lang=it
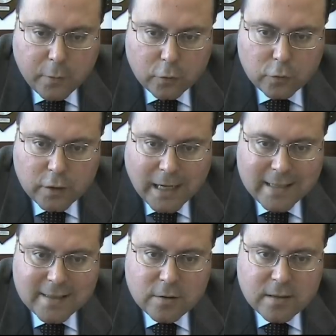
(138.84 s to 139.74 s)
porto di
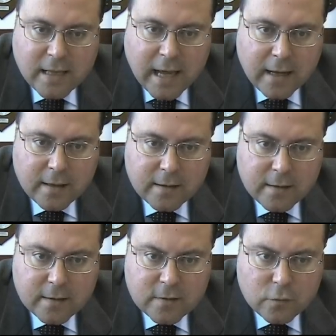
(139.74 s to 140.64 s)
Anzio
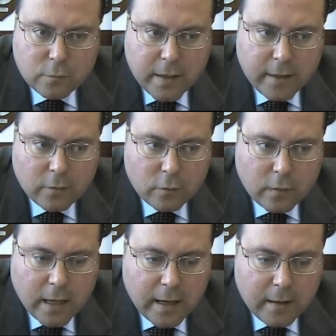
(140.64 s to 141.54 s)
sta uh, subendo
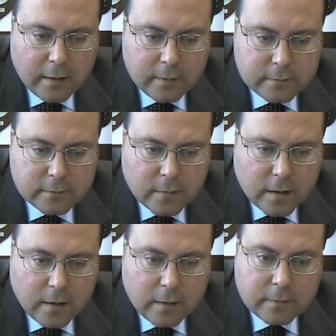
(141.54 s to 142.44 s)
una,
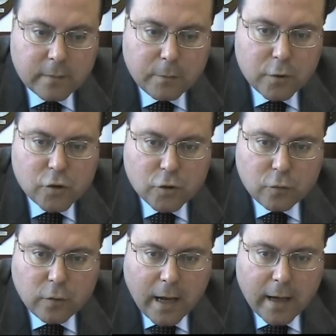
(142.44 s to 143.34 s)
una
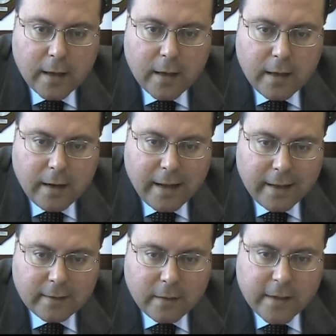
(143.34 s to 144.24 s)
procedura
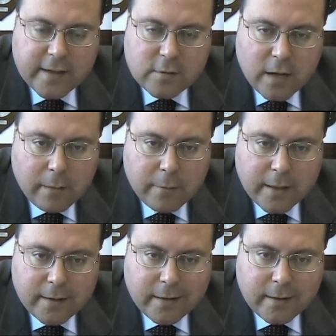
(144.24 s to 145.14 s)
lenta ma
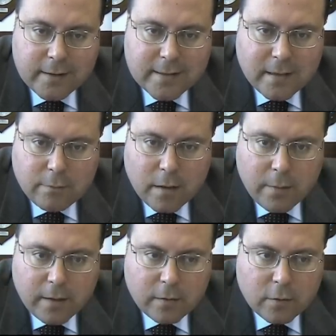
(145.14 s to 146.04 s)
inesorabile di
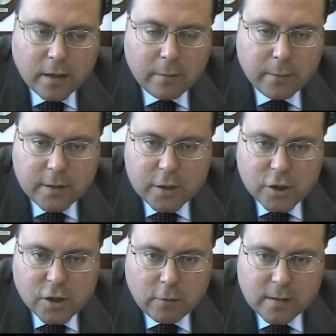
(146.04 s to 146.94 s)
insabbiamento che
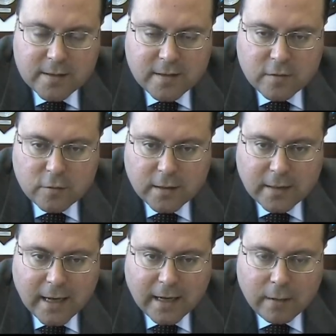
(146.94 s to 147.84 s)
impedisce a qualsiasi
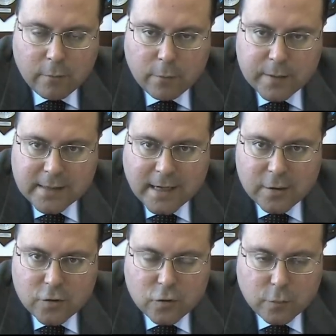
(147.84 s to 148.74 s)
unità che abbia un
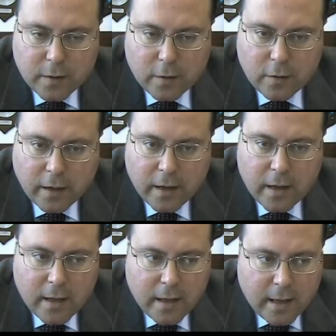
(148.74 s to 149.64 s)
pescaggio superiore
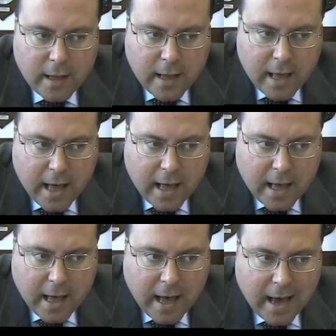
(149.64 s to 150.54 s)

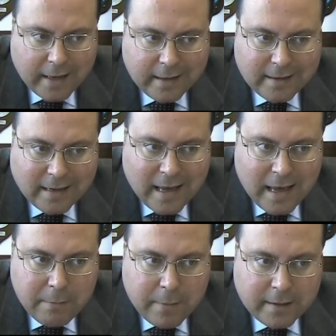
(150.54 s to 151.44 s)
ai
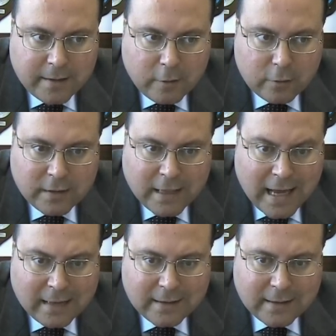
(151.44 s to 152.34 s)
3,80
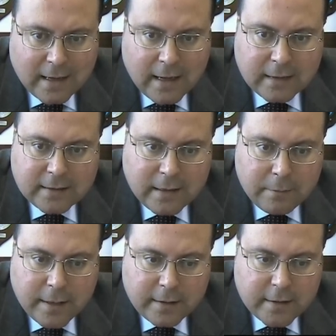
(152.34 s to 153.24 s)
m,
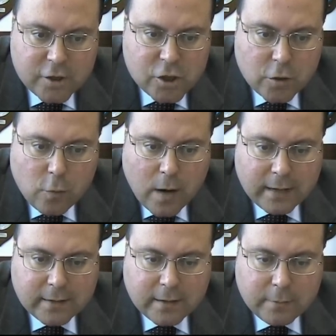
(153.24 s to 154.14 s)
3,50 metri di